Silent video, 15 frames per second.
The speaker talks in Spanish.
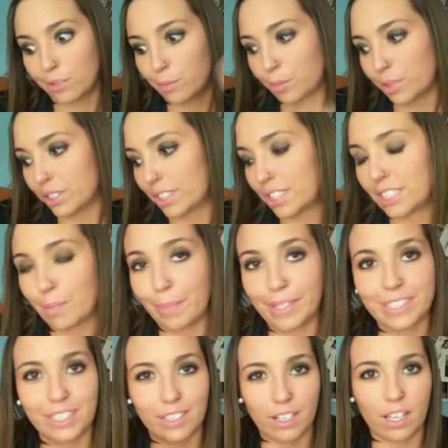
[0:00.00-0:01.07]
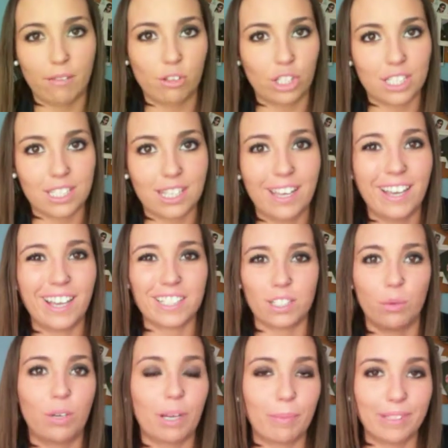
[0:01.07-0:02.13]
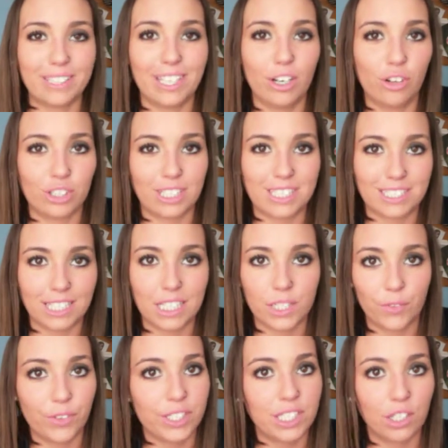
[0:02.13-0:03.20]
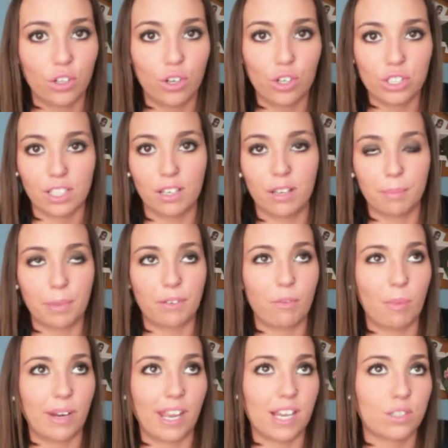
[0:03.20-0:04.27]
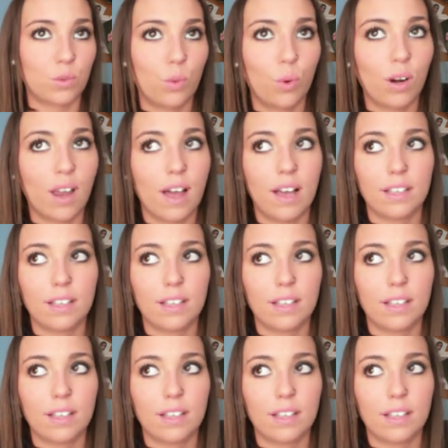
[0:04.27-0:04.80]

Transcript: pues que sepáis que en realidad Beauty está y que seguramente los stands físicos en perfumerías Douglas,